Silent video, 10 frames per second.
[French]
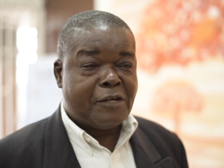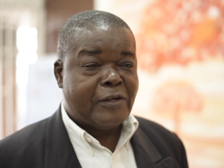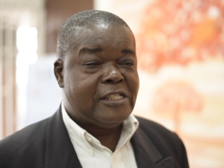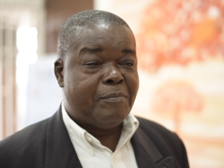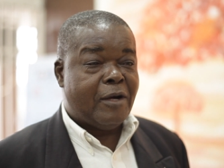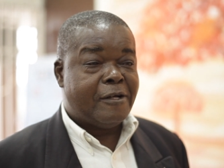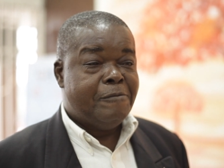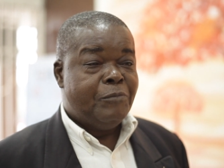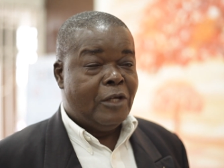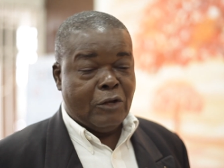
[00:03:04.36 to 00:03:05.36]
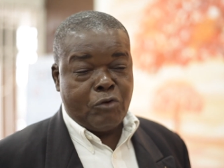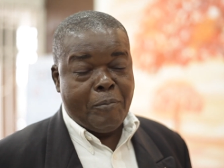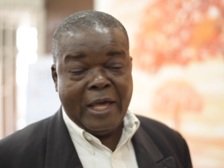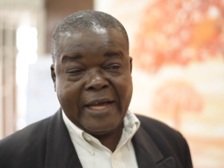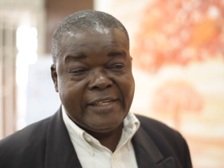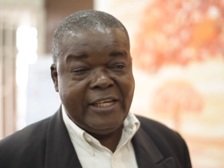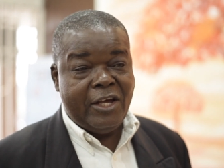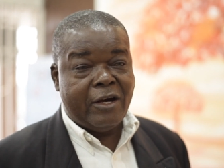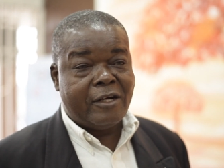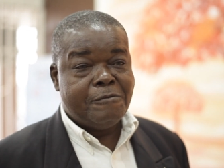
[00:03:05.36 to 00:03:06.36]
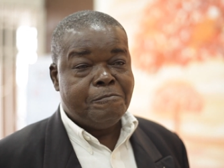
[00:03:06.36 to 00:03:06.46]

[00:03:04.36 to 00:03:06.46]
facilement. Comme le cas d'hier,